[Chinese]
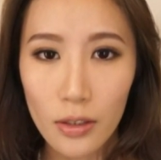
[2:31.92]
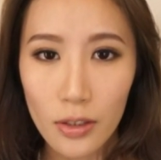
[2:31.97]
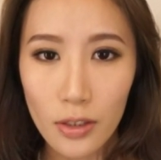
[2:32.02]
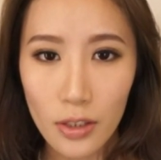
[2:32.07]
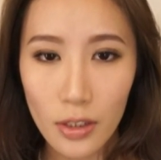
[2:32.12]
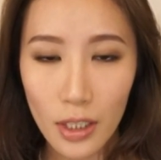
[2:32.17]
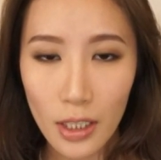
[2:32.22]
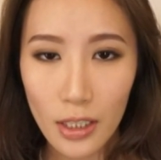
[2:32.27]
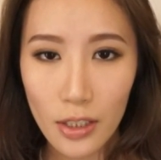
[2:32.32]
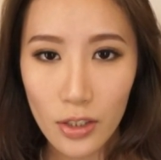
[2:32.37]

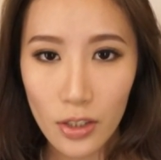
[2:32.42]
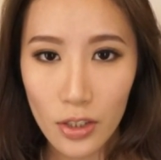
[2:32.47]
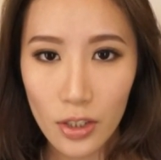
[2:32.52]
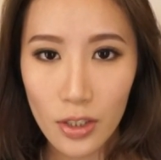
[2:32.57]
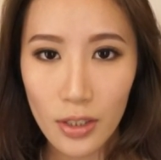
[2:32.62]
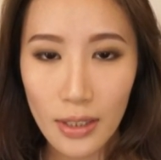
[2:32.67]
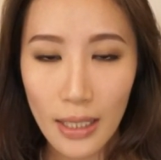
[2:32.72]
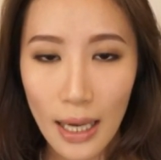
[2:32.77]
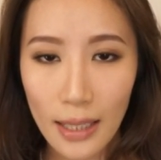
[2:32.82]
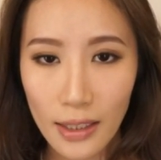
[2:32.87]
这一
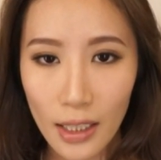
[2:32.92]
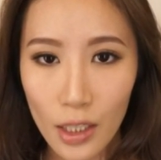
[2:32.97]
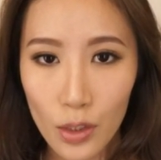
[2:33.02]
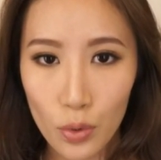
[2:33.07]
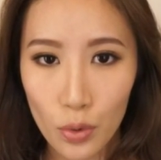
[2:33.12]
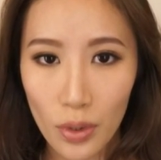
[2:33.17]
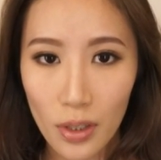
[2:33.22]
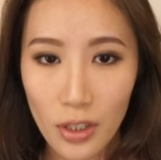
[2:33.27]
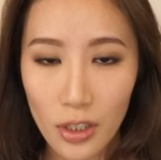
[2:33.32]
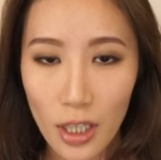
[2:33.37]
支擦在
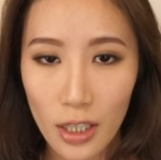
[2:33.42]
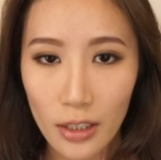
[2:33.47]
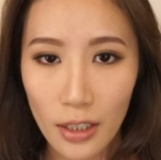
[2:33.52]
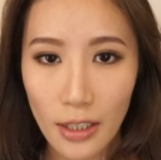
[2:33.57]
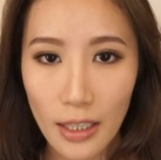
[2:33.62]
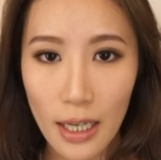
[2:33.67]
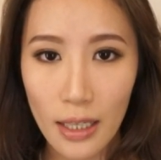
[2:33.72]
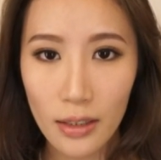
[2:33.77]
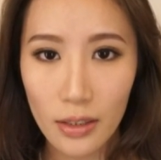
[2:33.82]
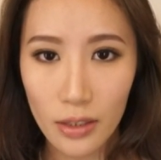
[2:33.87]
嘴上的
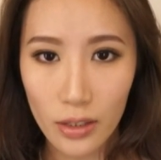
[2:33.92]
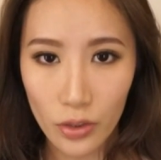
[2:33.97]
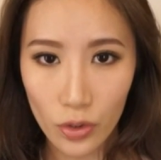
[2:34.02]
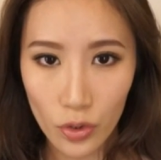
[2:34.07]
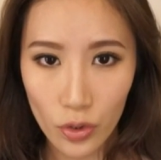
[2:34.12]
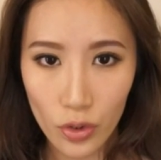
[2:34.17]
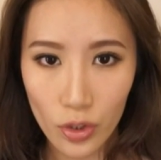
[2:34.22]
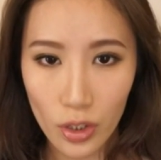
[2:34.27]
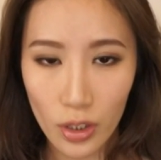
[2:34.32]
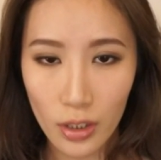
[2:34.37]
样子
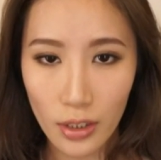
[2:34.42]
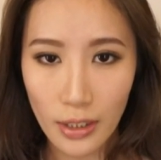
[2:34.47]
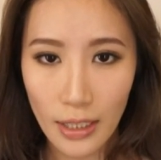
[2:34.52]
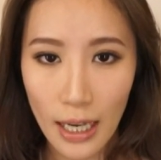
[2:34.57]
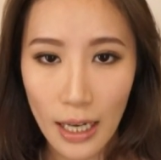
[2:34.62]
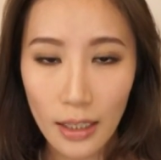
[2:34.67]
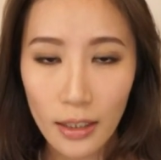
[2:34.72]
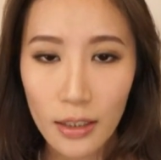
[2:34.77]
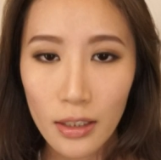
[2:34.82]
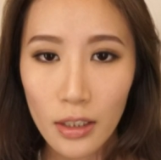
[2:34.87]
是这
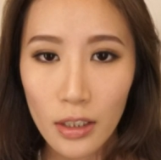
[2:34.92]
样，